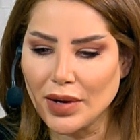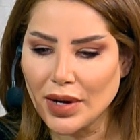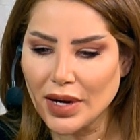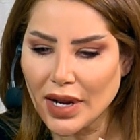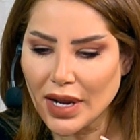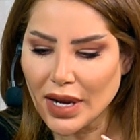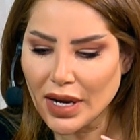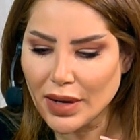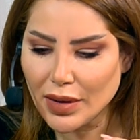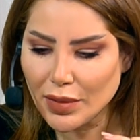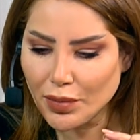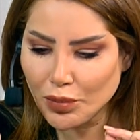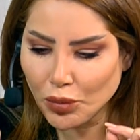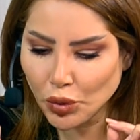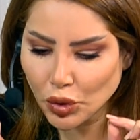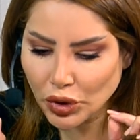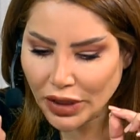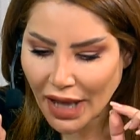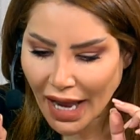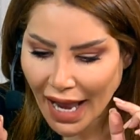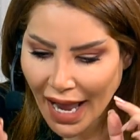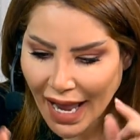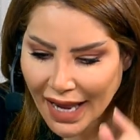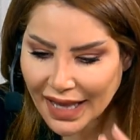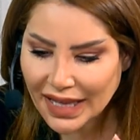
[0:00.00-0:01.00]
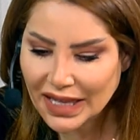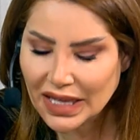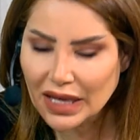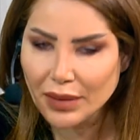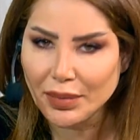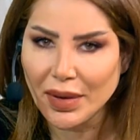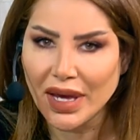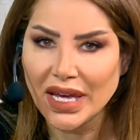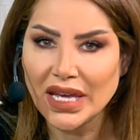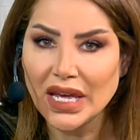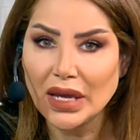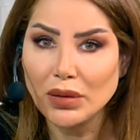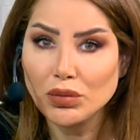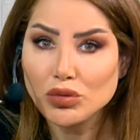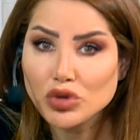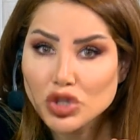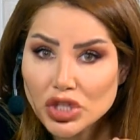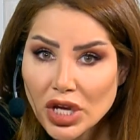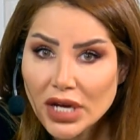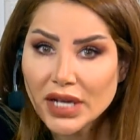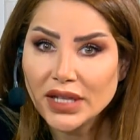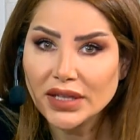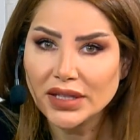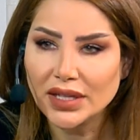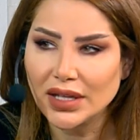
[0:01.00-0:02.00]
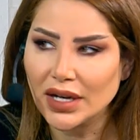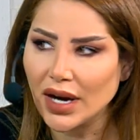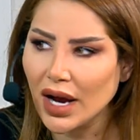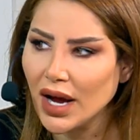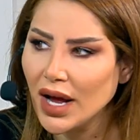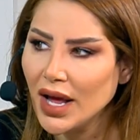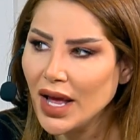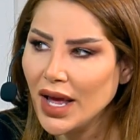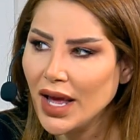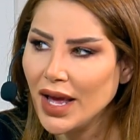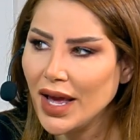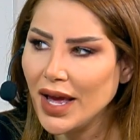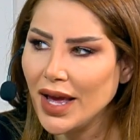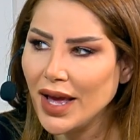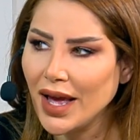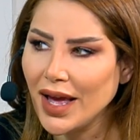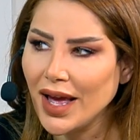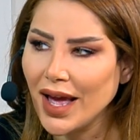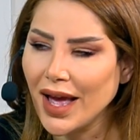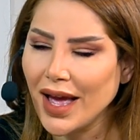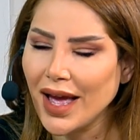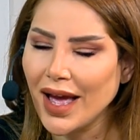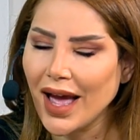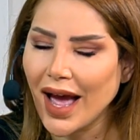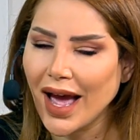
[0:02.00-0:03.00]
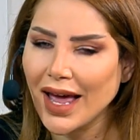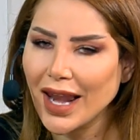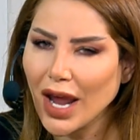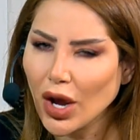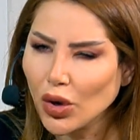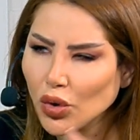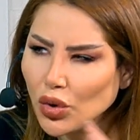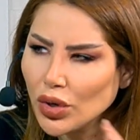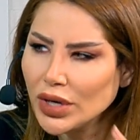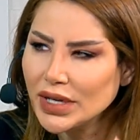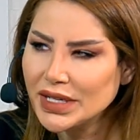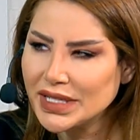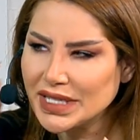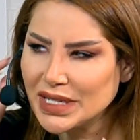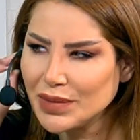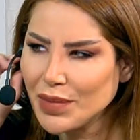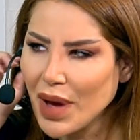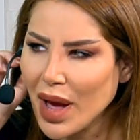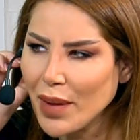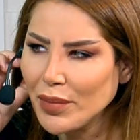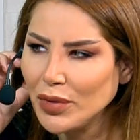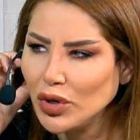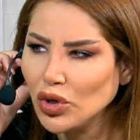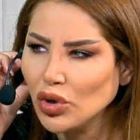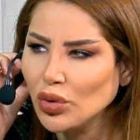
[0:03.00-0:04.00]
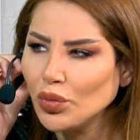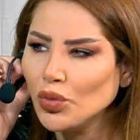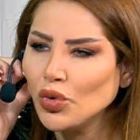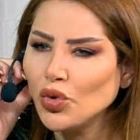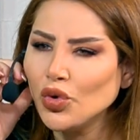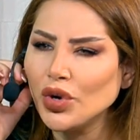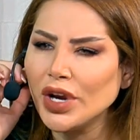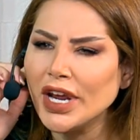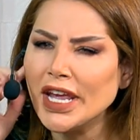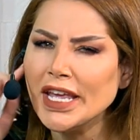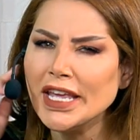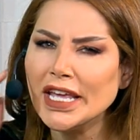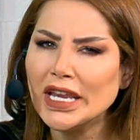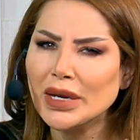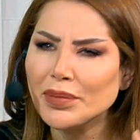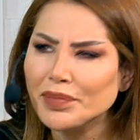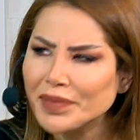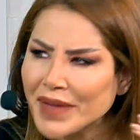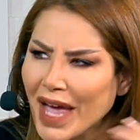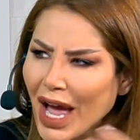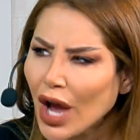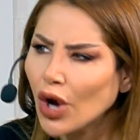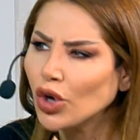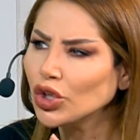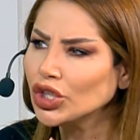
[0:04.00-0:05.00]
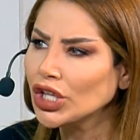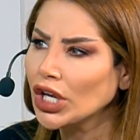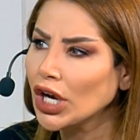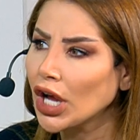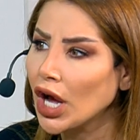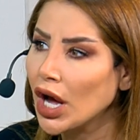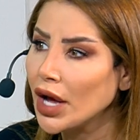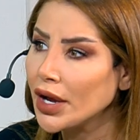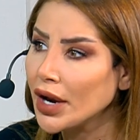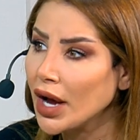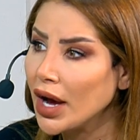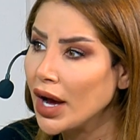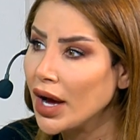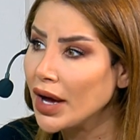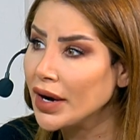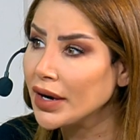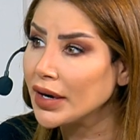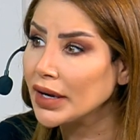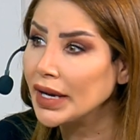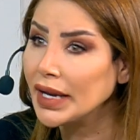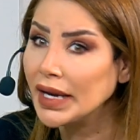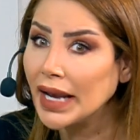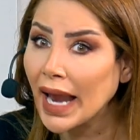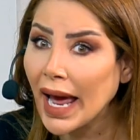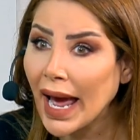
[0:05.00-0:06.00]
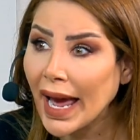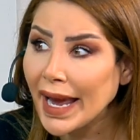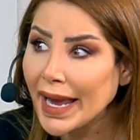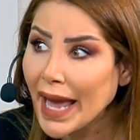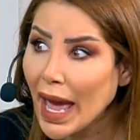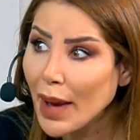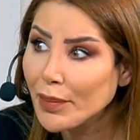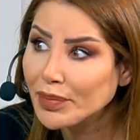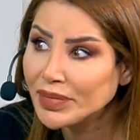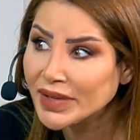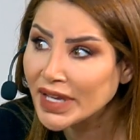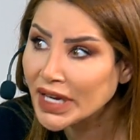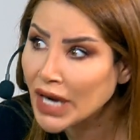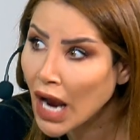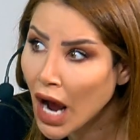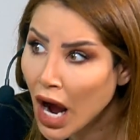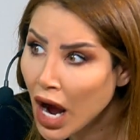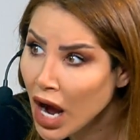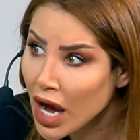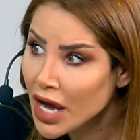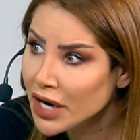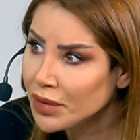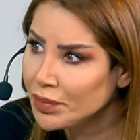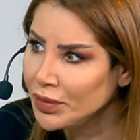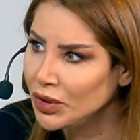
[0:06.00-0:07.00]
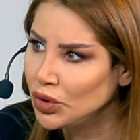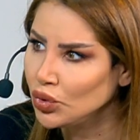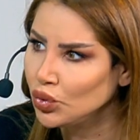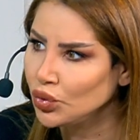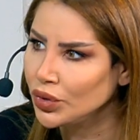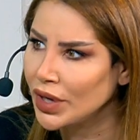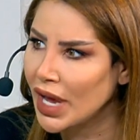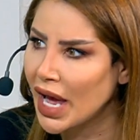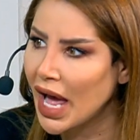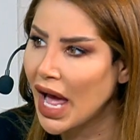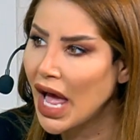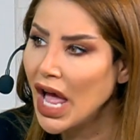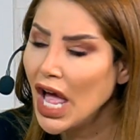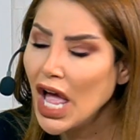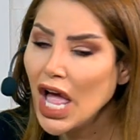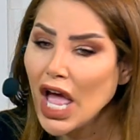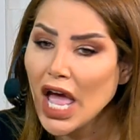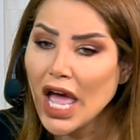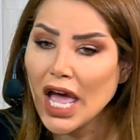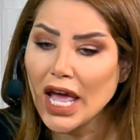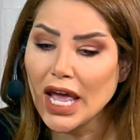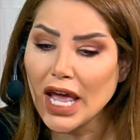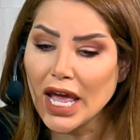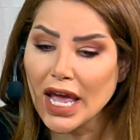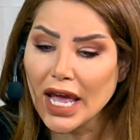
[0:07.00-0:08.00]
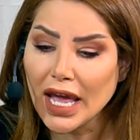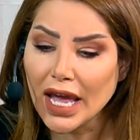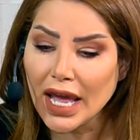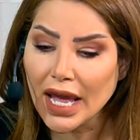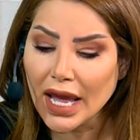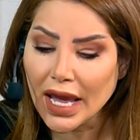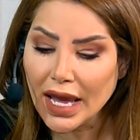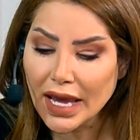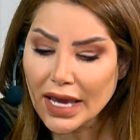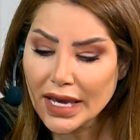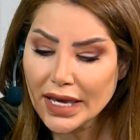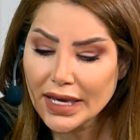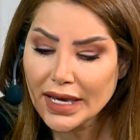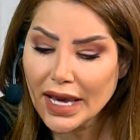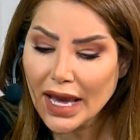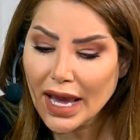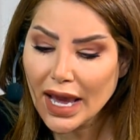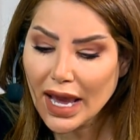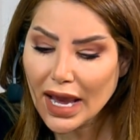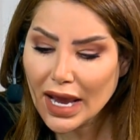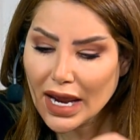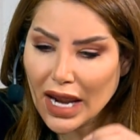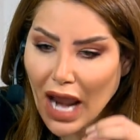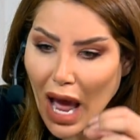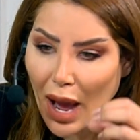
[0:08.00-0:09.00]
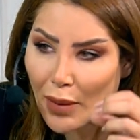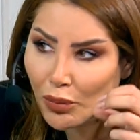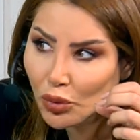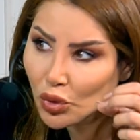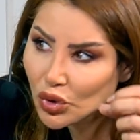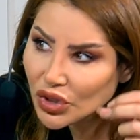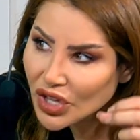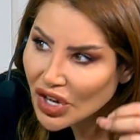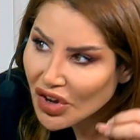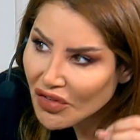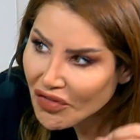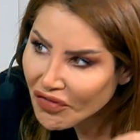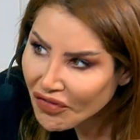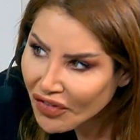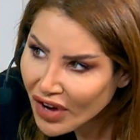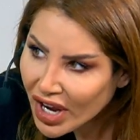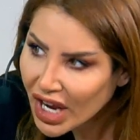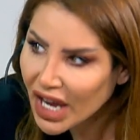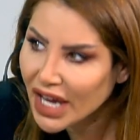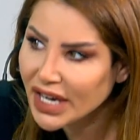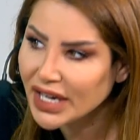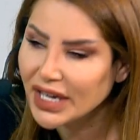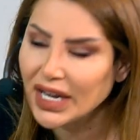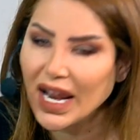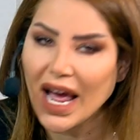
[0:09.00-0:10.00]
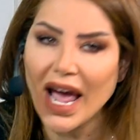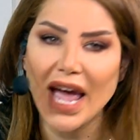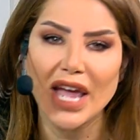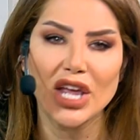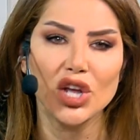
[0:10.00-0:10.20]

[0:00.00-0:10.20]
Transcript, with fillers: المتحكمه هي المسيطره آه، آه، على كل زمام الامور هي اللي بتاخذ القرار الحياه بتنهار بدونها آه، هي العمود الفقري لهي